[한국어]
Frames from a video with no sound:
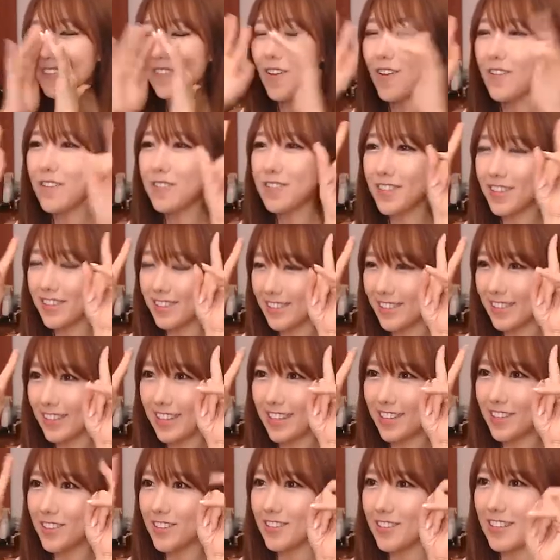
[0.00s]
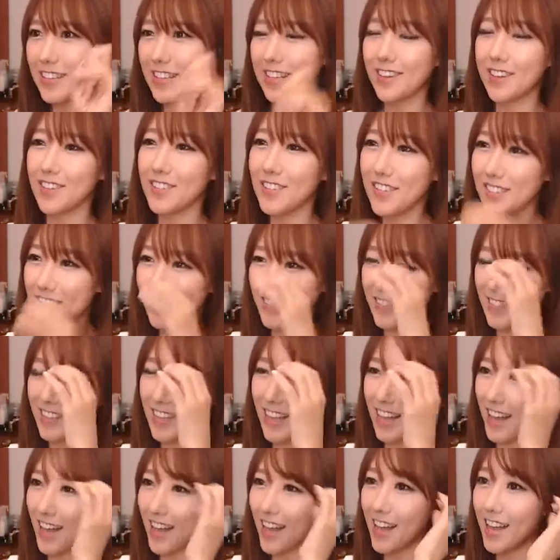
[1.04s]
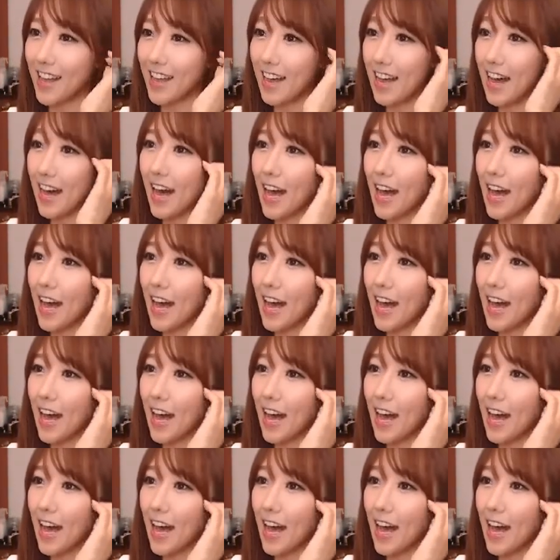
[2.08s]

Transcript: 별풍선 귀요미! 고맙습니다.